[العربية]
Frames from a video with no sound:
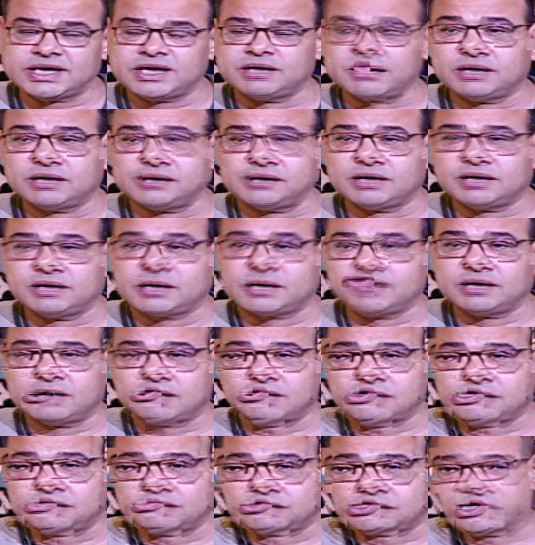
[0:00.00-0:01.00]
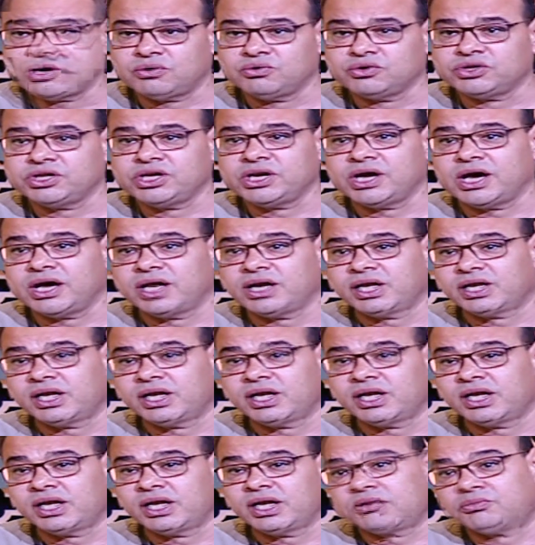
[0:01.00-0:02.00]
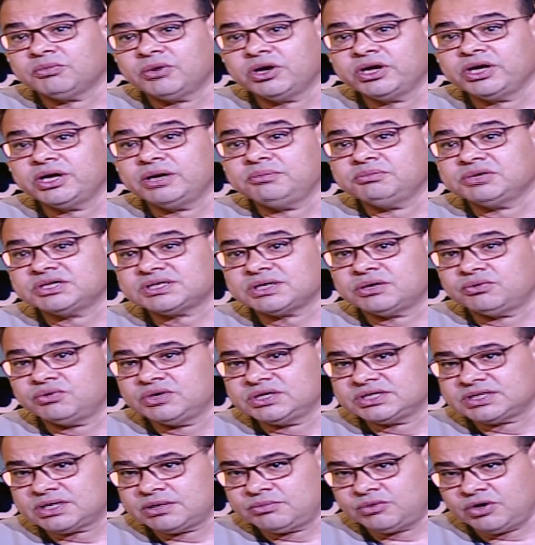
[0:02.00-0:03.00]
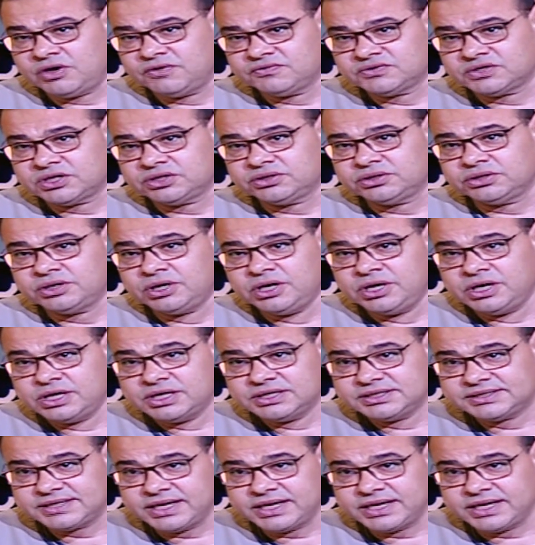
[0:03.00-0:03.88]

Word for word: موجود فيها واحنا قاعدين على الطماطمايه المسوسه يعني ولا في...